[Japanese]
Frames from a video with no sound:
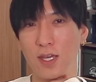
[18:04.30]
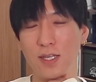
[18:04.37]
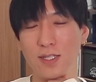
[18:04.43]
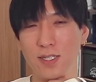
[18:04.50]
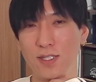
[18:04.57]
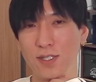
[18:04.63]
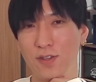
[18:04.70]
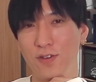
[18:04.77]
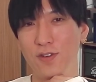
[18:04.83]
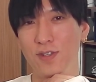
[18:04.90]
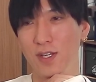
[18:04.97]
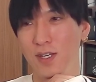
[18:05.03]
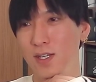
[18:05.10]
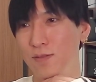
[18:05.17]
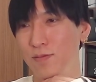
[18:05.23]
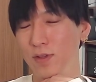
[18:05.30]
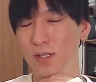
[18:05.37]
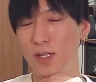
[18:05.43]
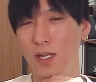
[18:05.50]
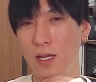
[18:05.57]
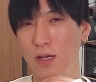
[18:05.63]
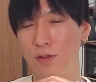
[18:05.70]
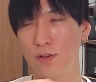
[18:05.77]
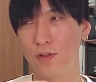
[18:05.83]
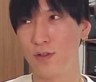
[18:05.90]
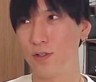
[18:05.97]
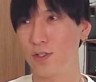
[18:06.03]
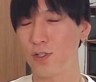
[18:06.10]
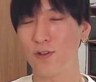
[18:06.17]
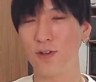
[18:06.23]
算式を。みんなにあ
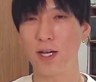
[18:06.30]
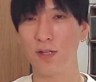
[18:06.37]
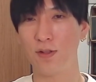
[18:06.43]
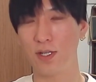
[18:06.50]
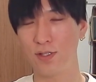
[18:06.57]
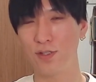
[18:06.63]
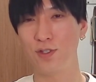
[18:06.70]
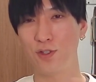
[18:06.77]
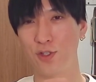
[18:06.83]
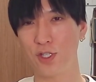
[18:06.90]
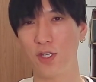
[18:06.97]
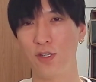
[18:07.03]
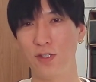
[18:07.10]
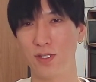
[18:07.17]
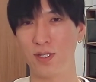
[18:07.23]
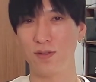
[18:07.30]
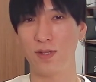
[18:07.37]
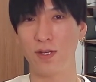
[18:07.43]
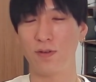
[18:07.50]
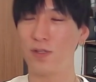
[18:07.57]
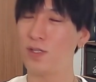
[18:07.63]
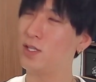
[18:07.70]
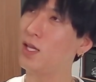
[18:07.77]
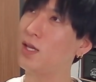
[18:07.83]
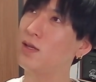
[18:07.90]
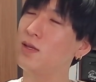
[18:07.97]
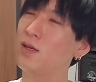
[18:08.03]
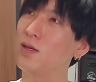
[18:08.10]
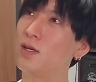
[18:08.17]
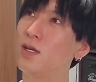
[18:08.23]
の、紹介とかずっとしてるんですけどね、これ2
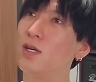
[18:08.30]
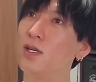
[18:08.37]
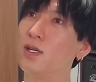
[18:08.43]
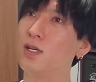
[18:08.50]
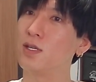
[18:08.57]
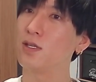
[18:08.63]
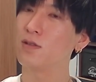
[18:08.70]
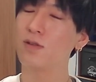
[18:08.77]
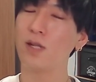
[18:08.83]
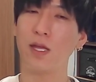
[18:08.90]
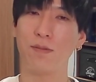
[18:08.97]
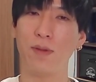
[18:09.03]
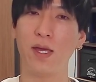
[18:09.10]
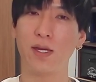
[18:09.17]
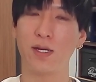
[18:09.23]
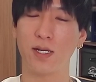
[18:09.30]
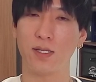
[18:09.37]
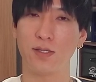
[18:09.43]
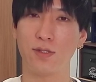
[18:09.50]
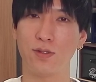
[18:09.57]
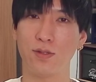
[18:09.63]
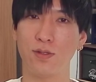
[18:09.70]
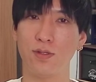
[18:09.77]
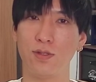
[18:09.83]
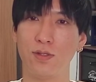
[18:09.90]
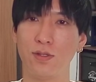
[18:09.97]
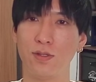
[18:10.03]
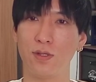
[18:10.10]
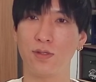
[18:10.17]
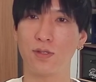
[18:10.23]
年ぐらい前からずっ
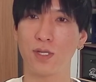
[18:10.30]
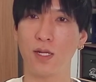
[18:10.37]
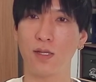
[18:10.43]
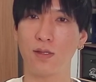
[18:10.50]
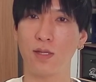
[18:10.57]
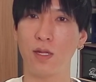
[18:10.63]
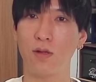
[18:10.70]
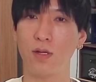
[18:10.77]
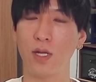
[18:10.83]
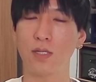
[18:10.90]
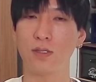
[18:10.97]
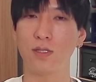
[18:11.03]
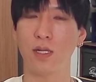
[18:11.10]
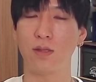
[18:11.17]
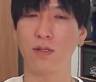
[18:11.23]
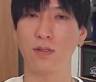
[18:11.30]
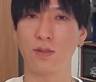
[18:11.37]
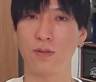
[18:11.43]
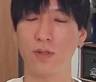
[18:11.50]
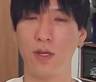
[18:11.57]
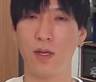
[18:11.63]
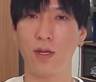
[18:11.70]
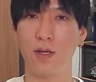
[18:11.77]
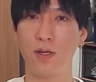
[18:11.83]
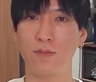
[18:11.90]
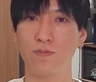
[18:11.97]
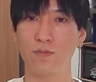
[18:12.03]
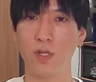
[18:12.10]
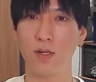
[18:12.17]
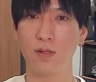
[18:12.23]
と使ってるやつなんですよ
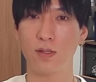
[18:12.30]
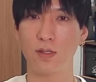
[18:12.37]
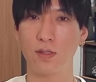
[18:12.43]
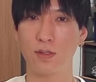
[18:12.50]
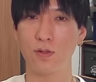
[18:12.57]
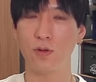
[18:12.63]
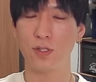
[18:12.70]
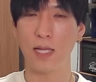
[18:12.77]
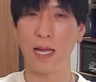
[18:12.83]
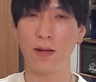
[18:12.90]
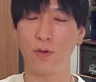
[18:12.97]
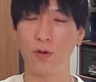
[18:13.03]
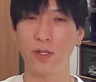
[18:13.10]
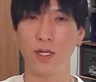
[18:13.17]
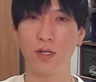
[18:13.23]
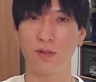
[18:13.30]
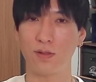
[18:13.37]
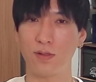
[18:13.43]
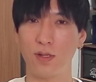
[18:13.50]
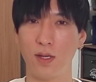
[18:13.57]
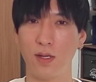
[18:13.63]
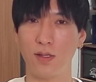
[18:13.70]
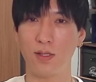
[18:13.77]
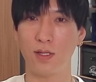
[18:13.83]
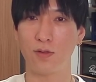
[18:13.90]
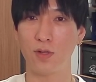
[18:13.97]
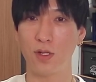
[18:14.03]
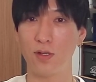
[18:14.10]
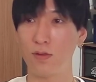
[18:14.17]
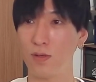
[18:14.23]
ね。で、すごい参考になるって言って
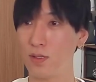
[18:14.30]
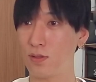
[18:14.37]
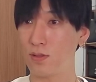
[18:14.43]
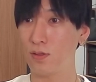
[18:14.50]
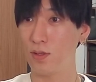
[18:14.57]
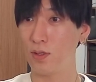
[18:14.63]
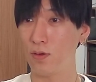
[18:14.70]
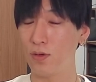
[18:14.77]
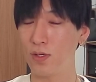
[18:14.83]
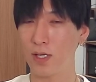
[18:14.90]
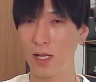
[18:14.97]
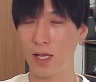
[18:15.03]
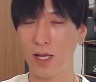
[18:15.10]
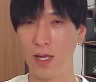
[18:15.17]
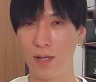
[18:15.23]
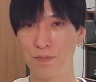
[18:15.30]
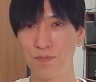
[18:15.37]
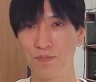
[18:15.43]
くれる人がすごい多いから、